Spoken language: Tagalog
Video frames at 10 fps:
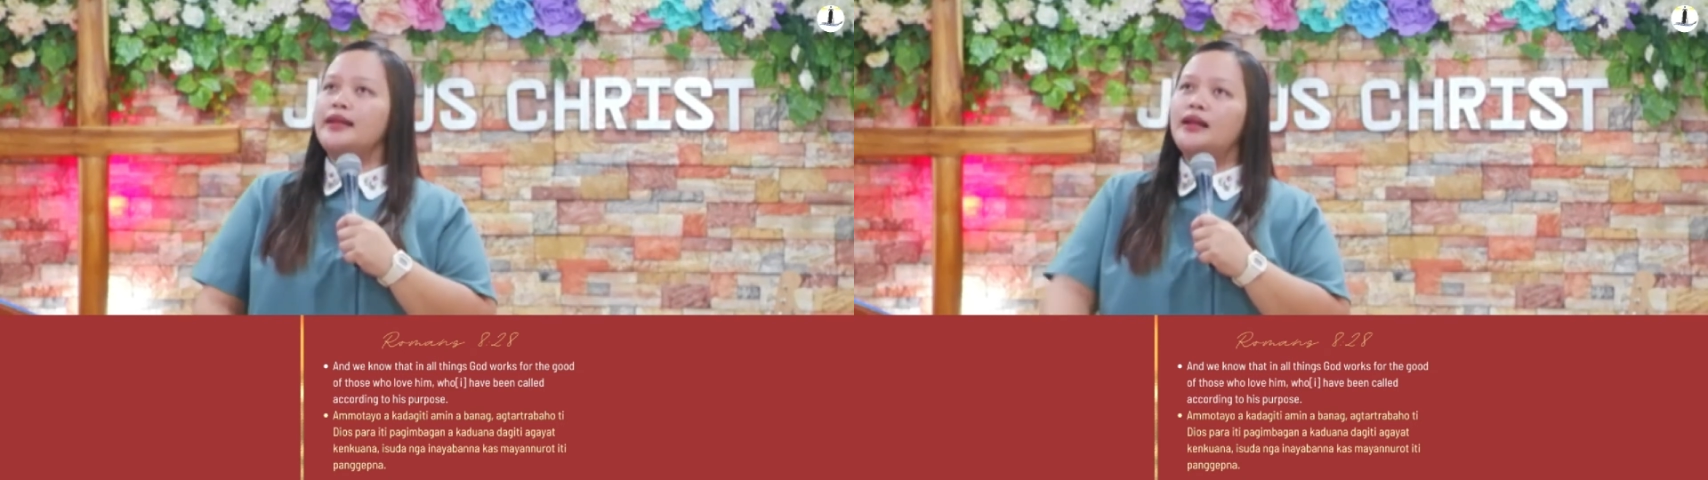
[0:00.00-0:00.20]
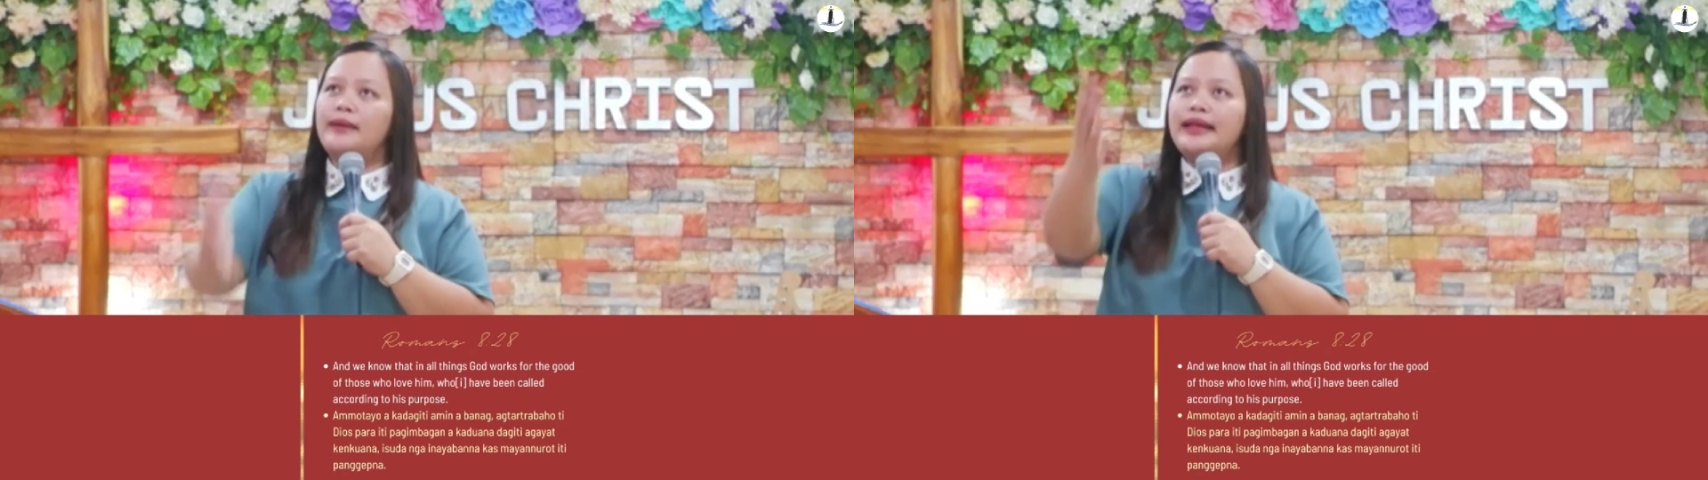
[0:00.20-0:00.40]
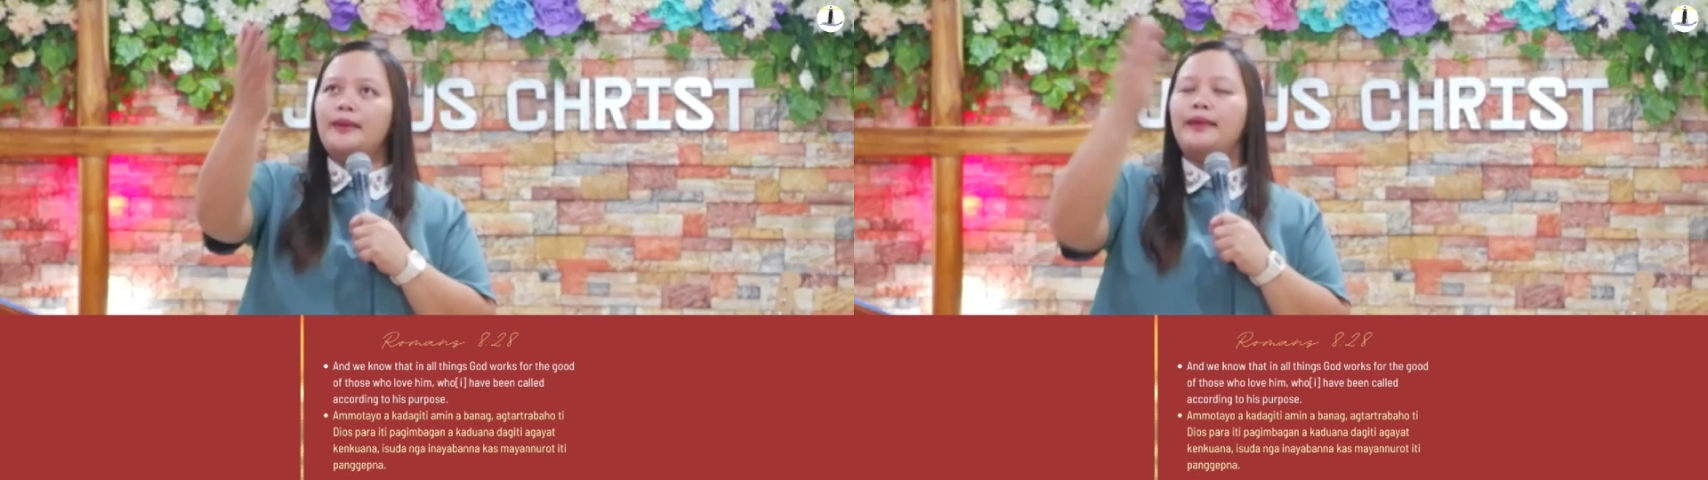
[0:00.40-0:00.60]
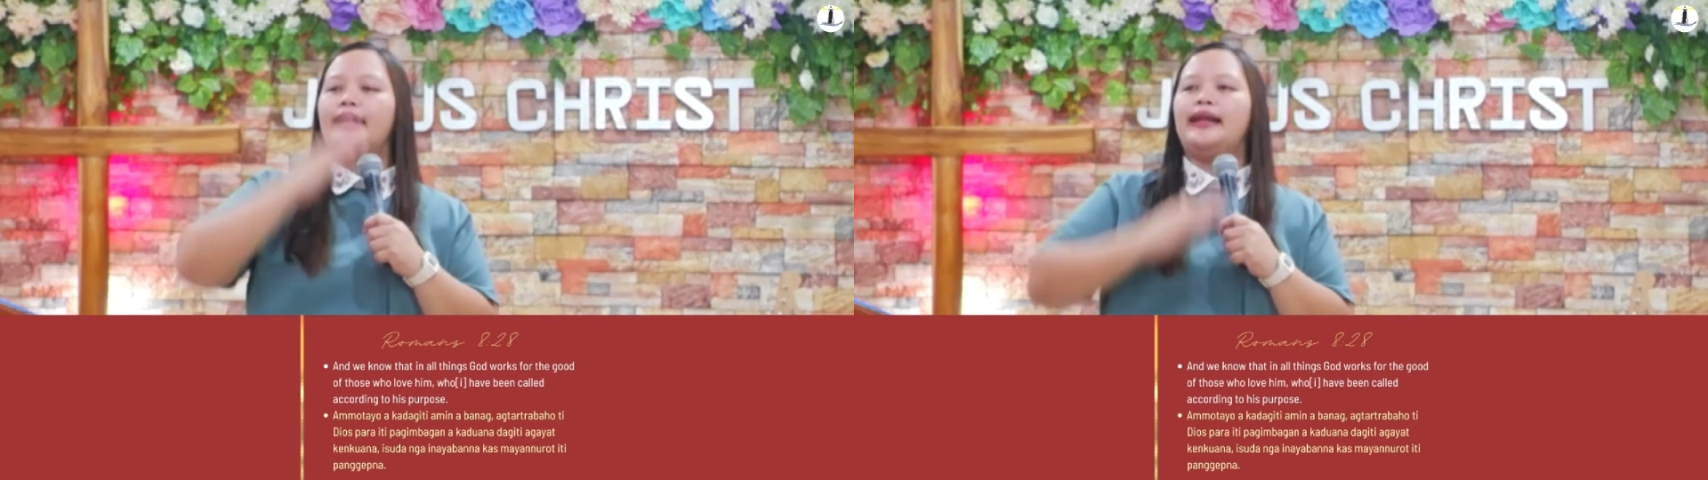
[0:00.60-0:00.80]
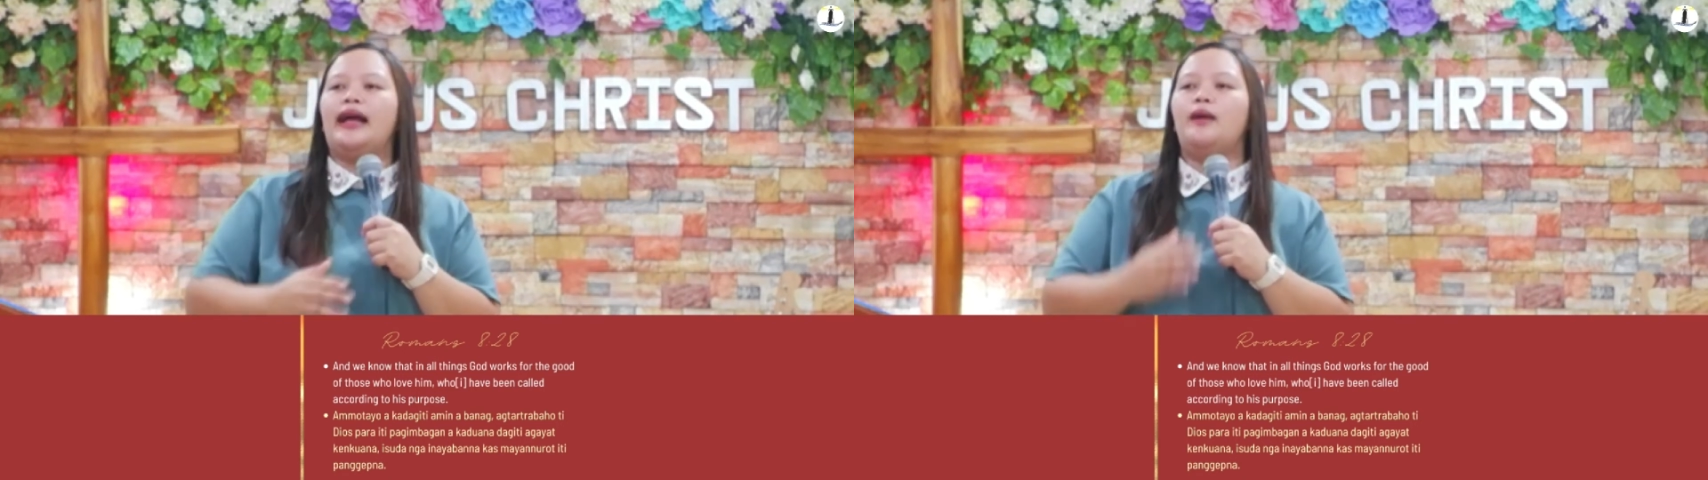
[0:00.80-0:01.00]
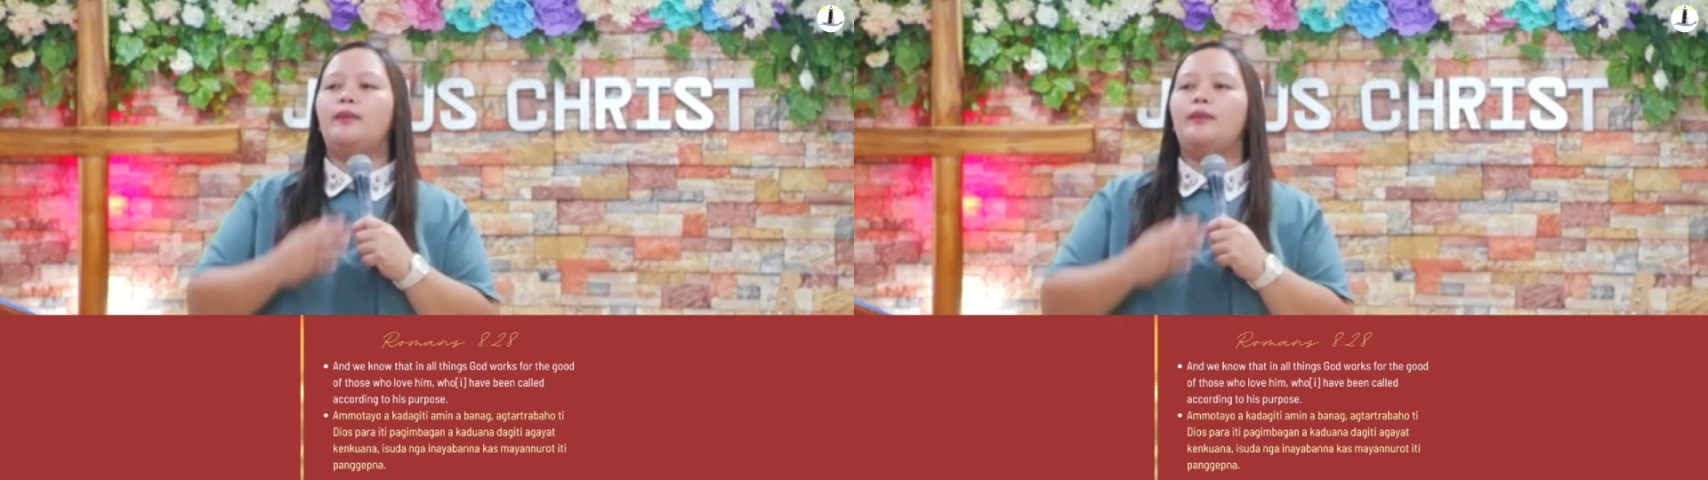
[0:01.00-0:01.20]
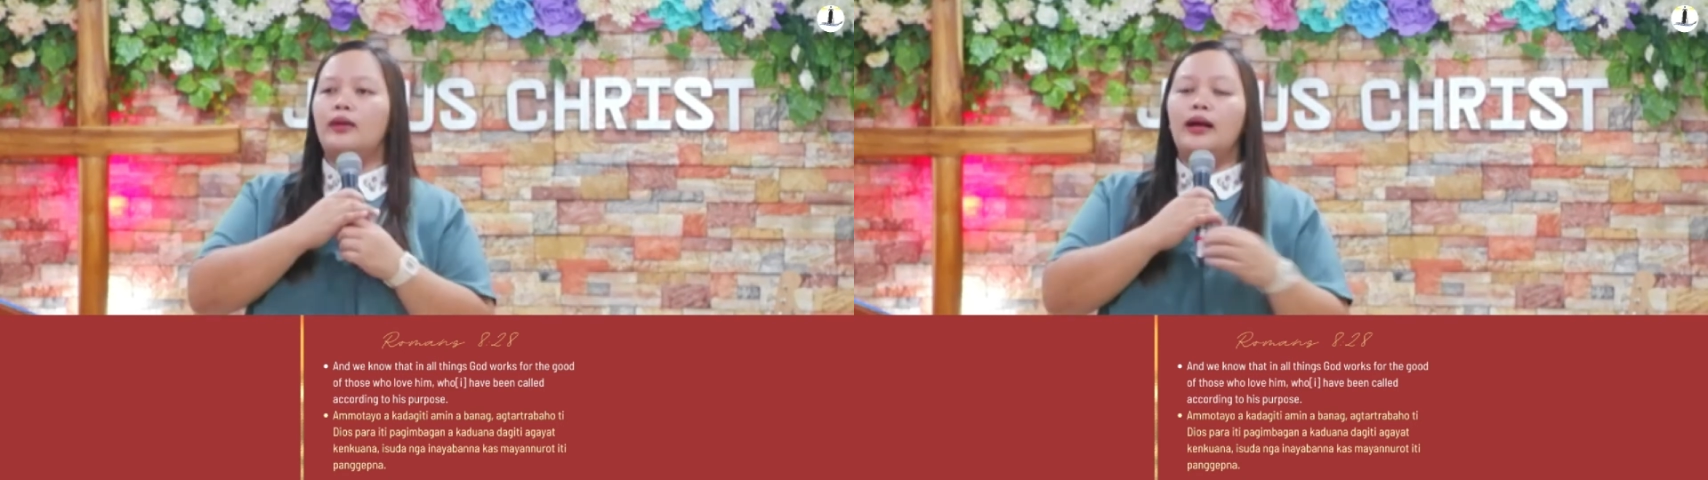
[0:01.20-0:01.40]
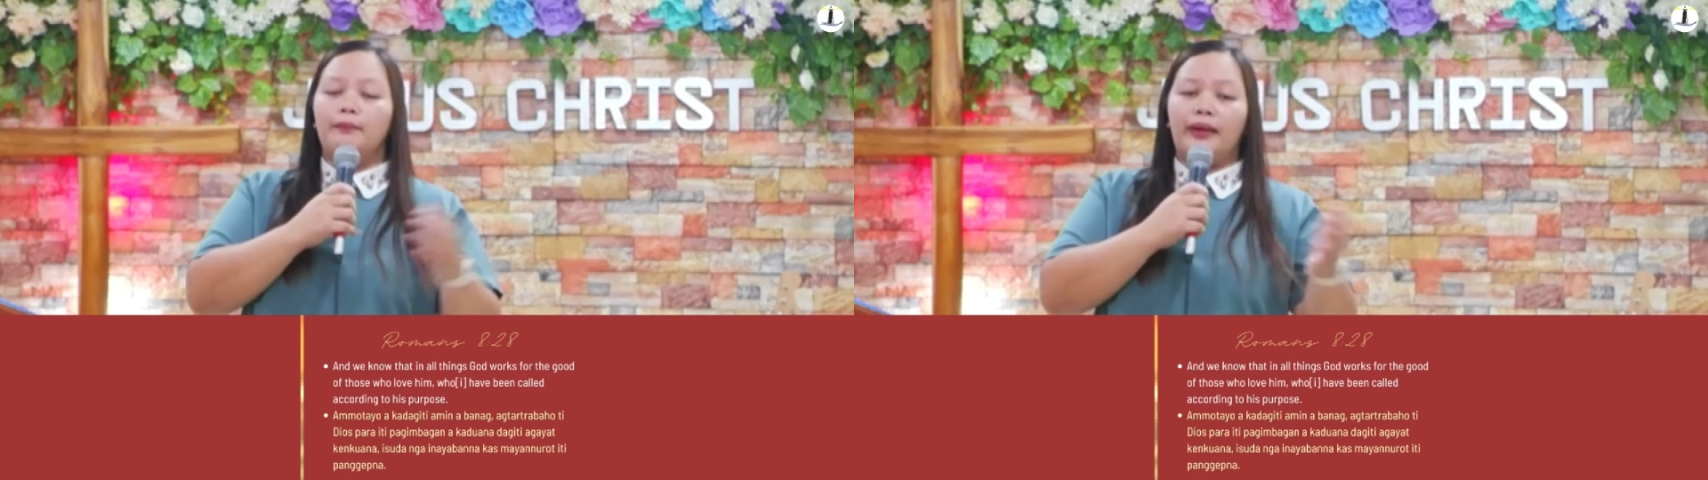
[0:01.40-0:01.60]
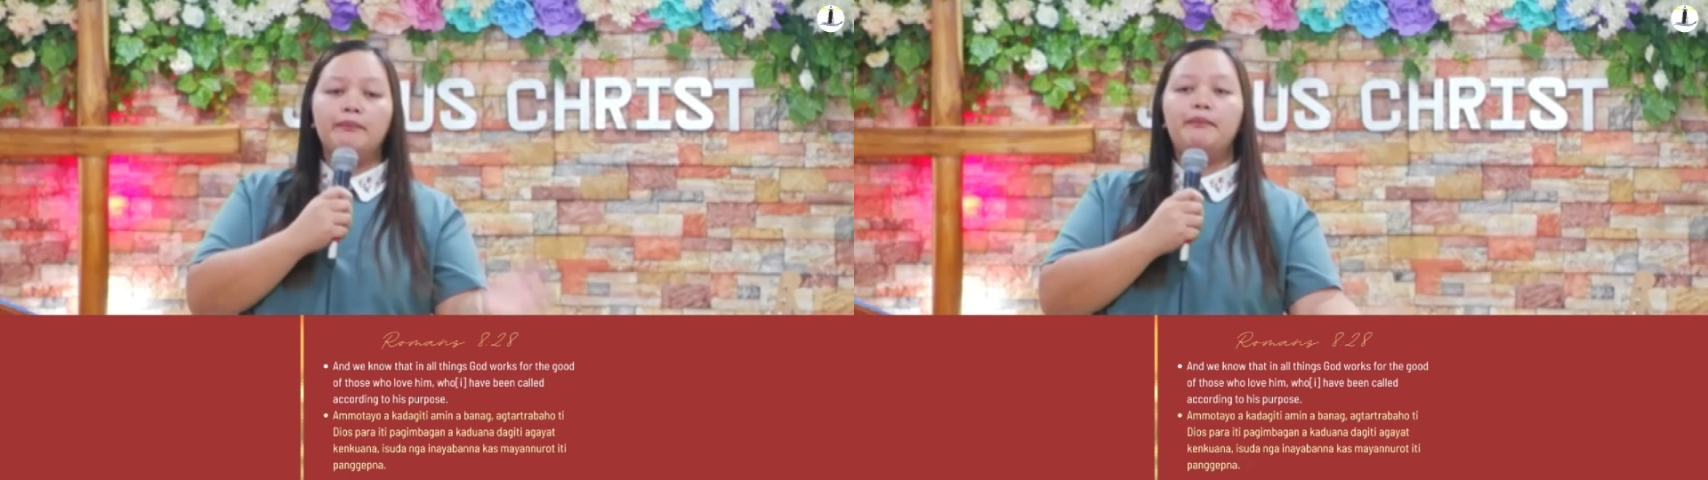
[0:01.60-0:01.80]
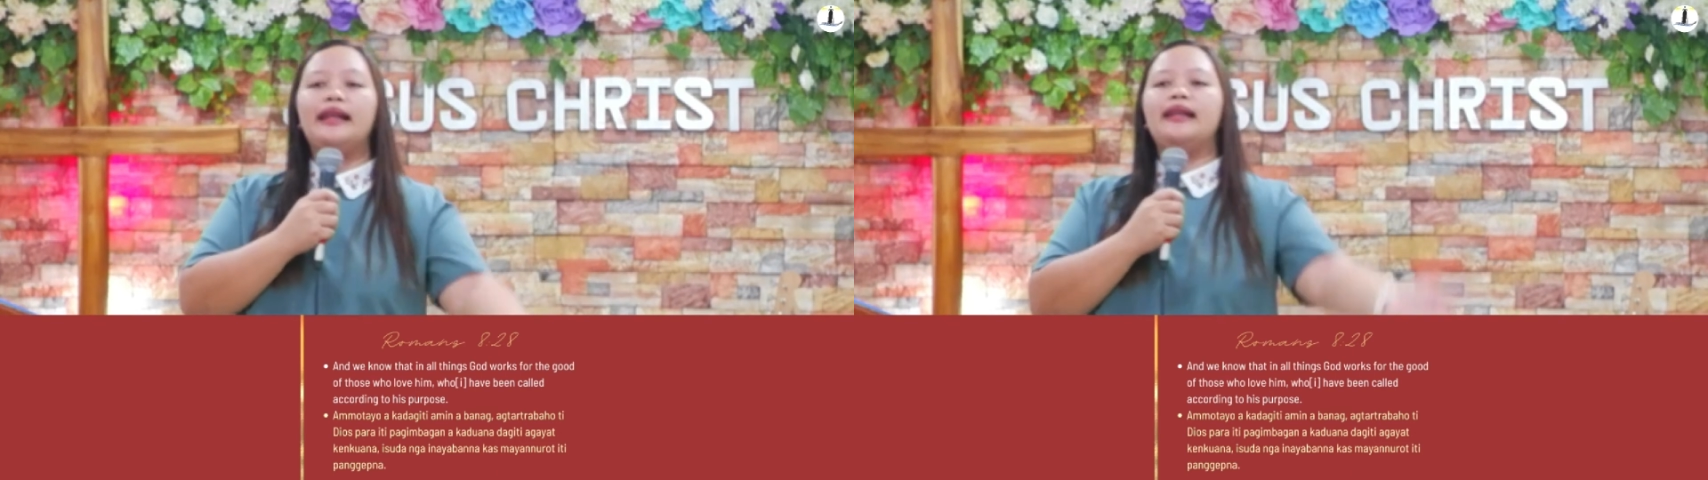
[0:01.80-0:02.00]
Nga man niya baga ni Ahapo,
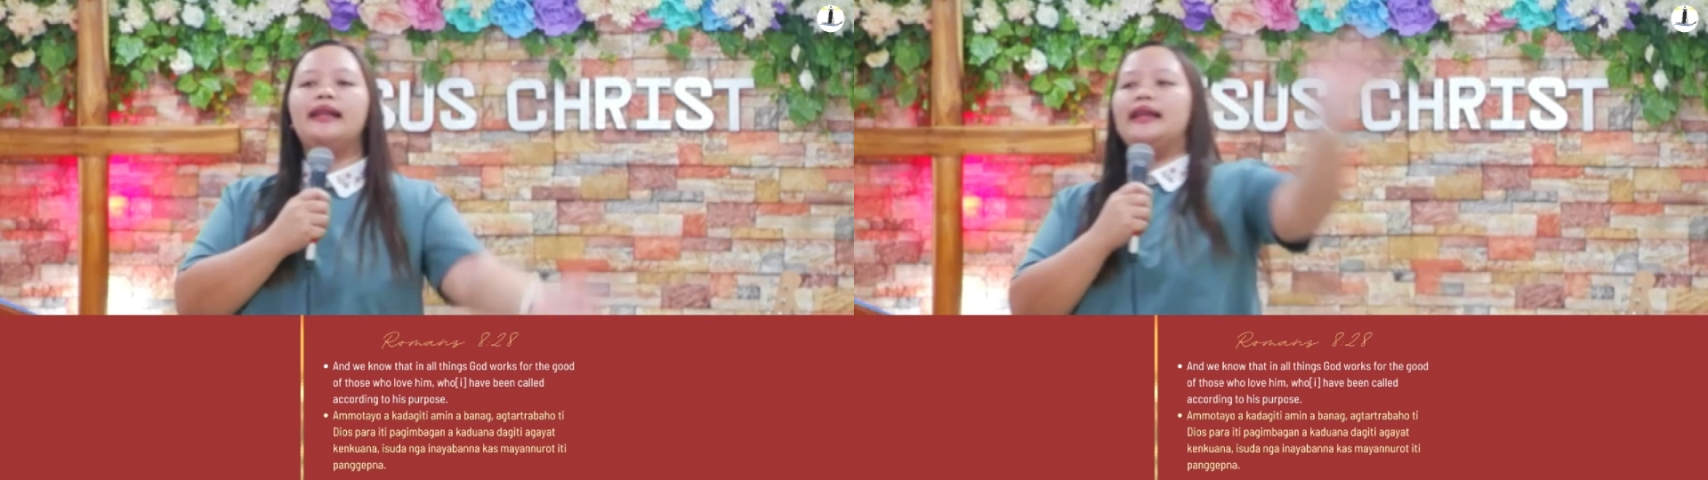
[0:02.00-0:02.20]
pagbalinan na